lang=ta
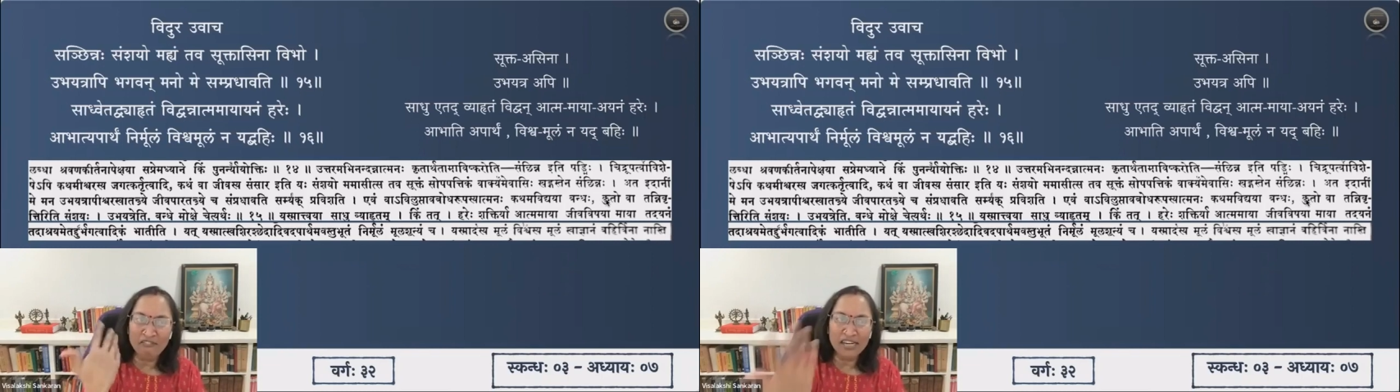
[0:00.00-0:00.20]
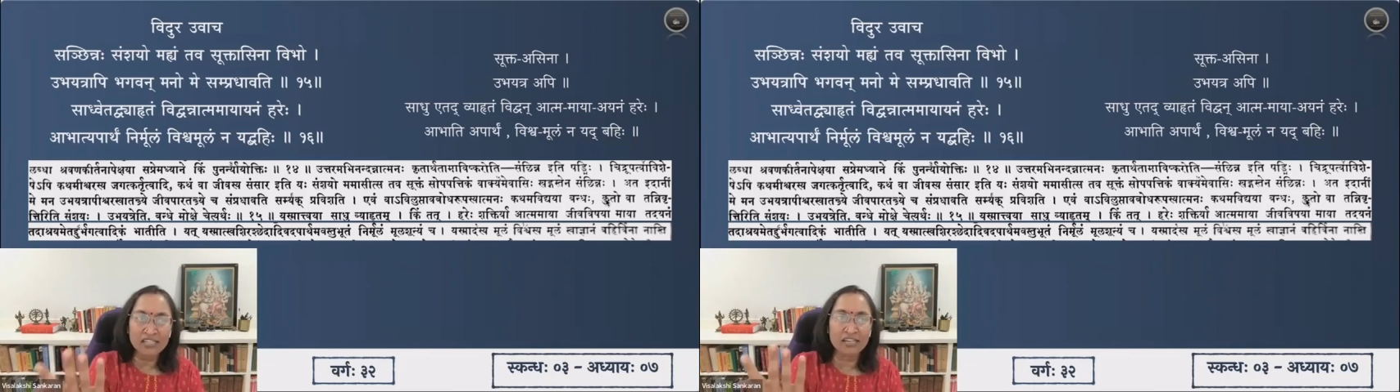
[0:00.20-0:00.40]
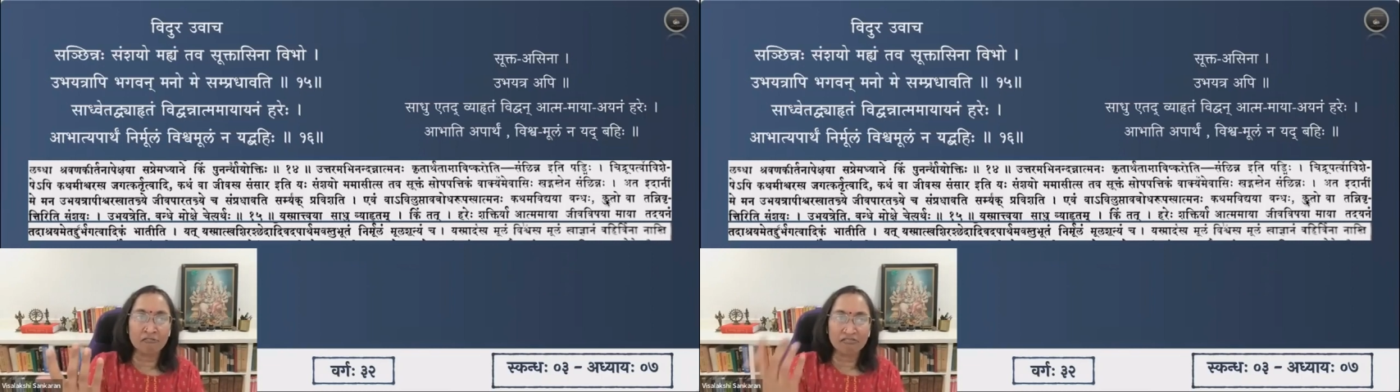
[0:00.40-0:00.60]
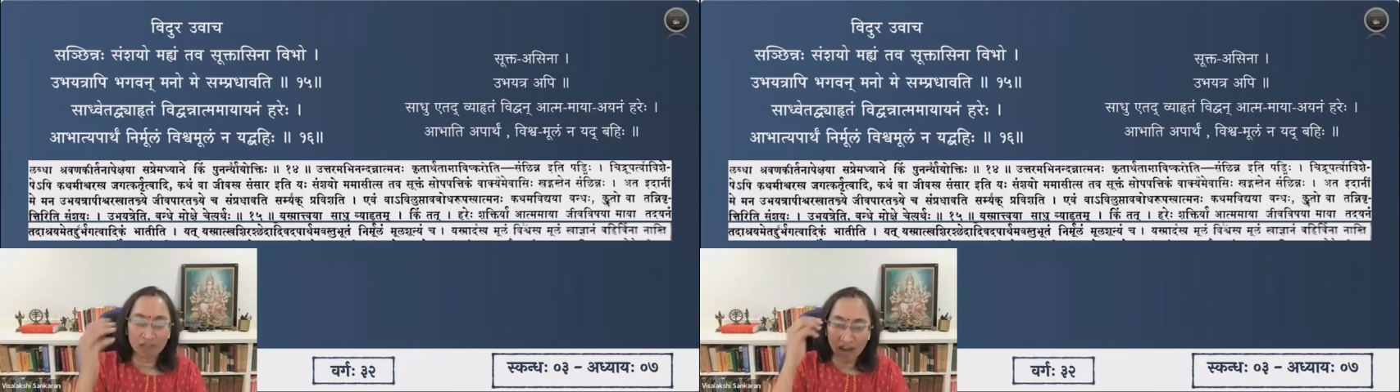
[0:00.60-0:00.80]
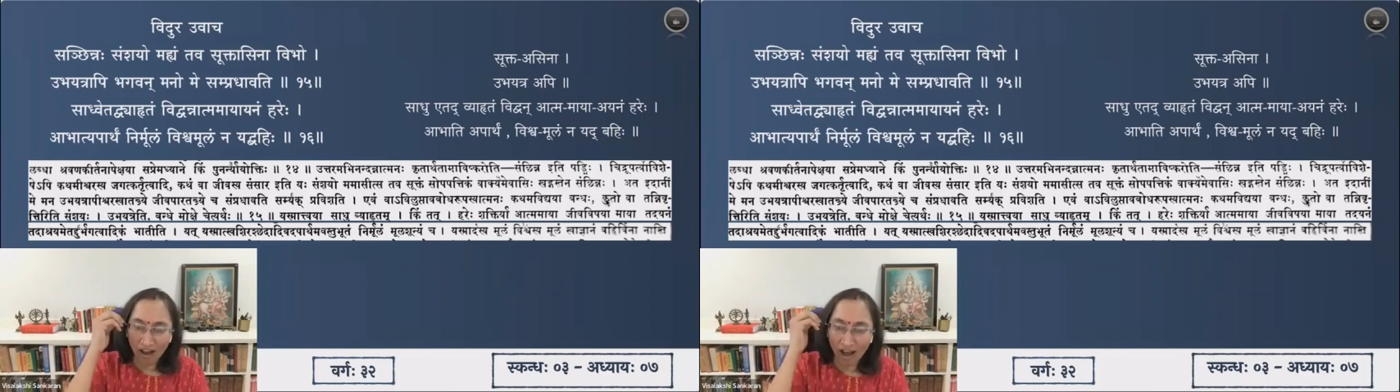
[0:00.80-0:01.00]
எஃபெக்டிவ்
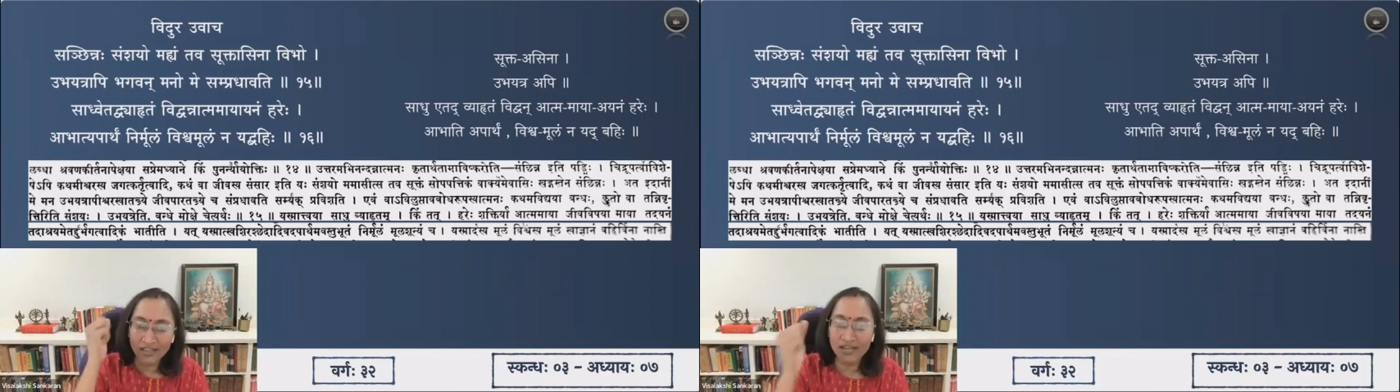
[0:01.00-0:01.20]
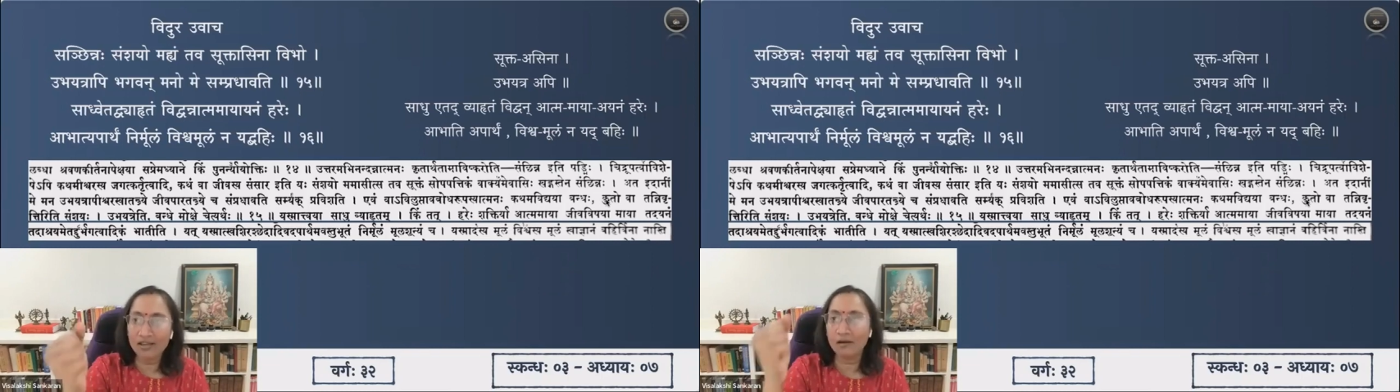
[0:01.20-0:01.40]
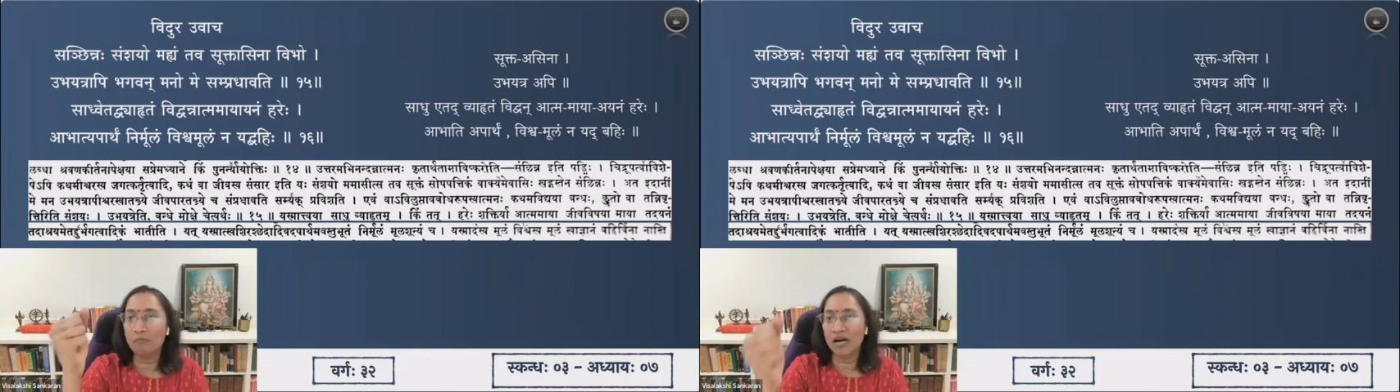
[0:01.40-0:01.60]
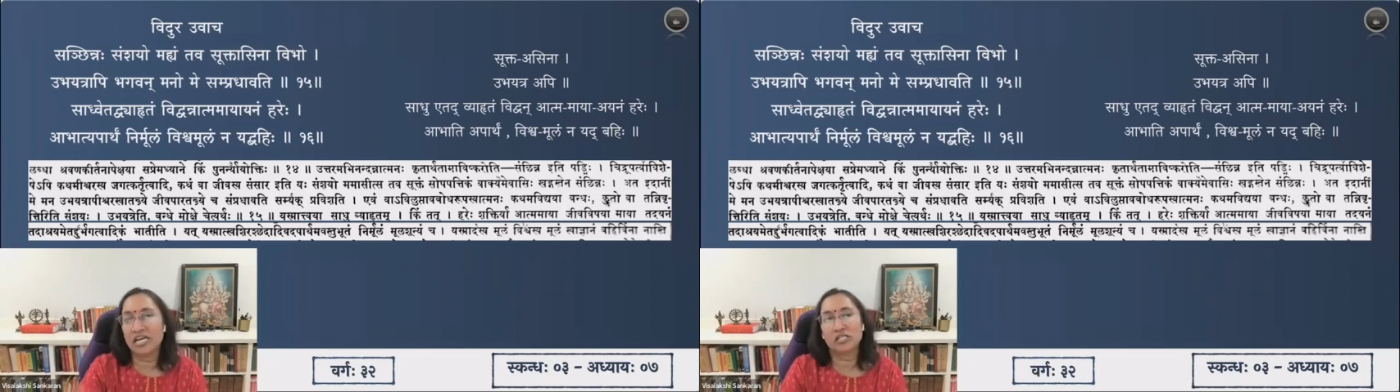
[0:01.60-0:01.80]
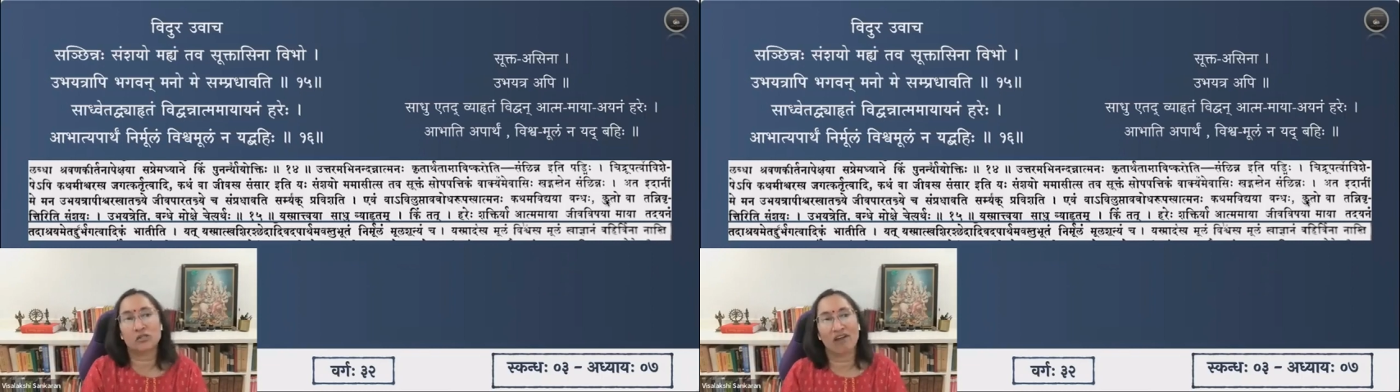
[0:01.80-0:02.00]
அது
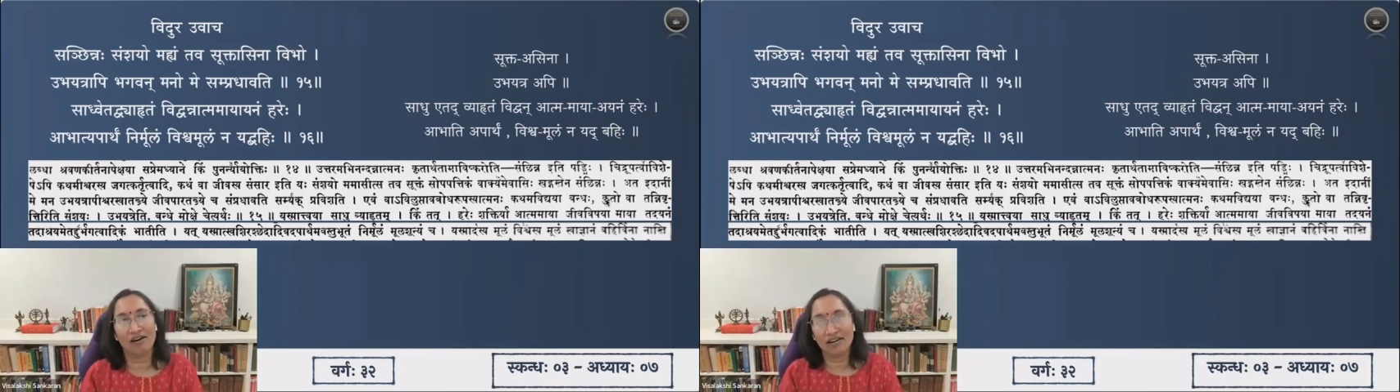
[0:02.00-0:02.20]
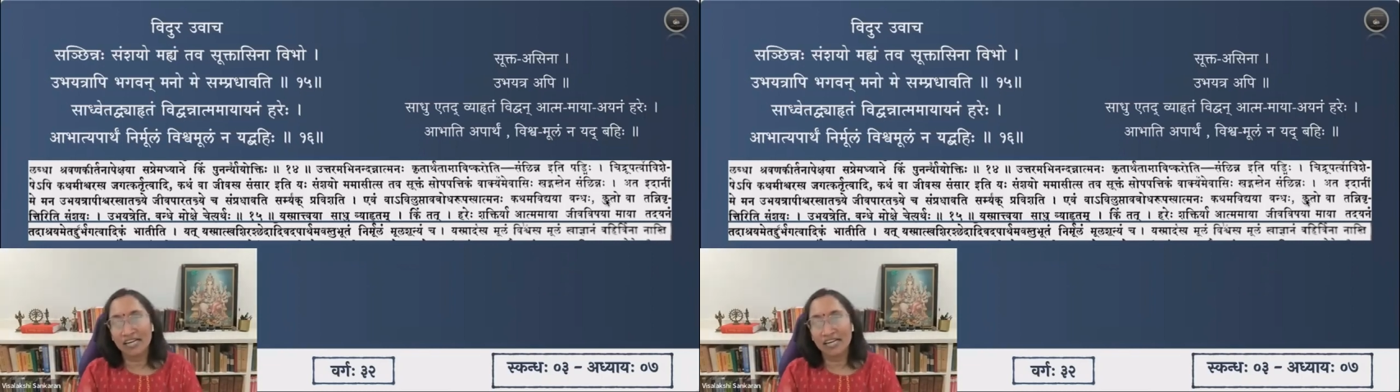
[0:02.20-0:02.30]
மகேஸ்வரன்